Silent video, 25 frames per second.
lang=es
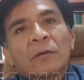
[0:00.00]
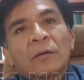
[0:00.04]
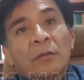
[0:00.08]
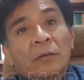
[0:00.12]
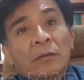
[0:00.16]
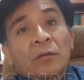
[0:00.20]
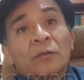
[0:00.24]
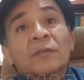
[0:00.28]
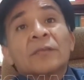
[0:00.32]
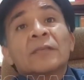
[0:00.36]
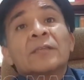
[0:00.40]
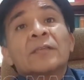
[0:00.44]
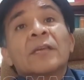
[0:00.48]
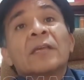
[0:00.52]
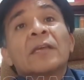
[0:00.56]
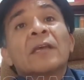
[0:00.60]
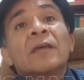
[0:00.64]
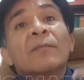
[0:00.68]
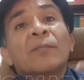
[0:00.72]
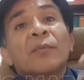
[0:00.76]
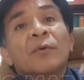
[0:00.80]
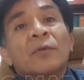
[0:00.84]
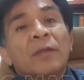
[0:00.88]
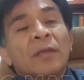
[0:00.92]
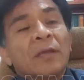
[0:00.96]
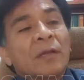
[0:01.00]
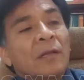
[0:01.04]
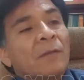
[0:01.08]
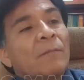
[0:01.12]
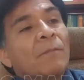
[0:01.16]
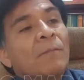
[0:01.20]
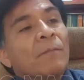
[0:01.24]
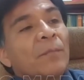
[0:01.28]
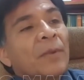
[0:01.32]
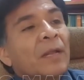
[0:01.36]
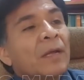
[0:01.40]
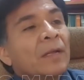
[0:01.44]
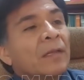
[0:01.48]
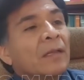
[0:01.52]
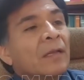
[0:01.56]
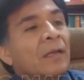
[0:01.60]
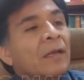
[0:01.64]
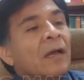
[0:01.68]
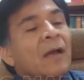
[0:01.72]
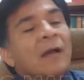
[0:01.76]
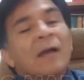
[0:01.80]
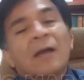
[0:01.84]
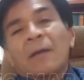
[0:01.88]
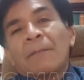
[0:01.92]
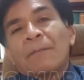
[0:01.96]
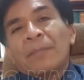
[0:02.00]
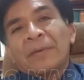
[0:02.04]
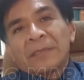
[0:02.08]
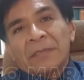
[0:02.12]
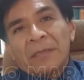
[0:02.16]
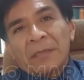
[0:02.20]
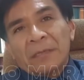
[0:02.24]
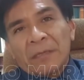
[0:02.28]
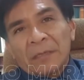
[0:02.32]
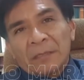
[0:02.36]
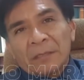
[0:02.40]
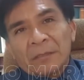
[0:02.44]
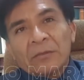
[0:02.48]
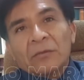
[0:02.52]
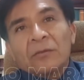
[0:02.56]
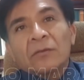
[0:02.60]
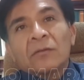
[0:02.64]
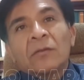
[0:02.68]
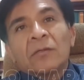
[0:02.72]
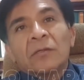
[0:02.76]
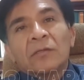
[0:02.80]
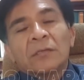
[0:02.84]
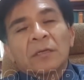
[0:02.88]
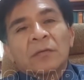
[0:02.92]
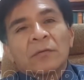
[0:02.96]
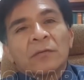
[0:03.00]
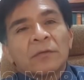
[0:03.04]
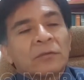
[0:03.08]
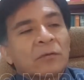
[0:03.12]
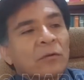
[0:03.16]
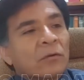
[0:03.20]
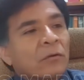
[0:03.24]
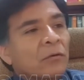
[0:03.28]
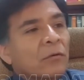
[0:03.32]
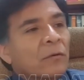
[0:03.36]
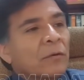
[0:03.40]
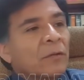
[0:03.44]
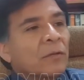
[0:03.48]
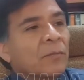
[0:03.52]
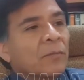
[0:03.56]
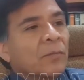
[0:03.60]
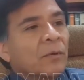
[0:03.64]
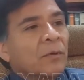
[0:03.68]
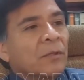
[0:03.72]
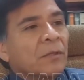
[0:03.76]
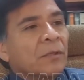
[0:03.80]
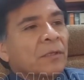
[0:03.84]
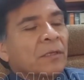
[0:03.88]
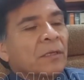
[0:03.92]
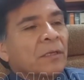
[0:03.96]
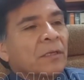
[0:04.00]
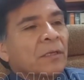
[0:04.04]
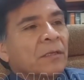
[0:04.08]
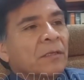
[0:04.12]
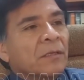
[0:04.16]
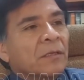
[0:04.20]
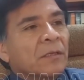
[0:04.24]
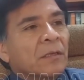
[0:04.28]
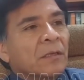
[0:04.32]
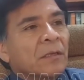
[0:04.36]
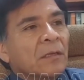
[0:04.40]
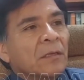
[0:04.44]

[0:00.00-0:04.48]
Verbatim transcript: Entonces hay que poner en práctica capacitaciones a nuestros jóvenes policías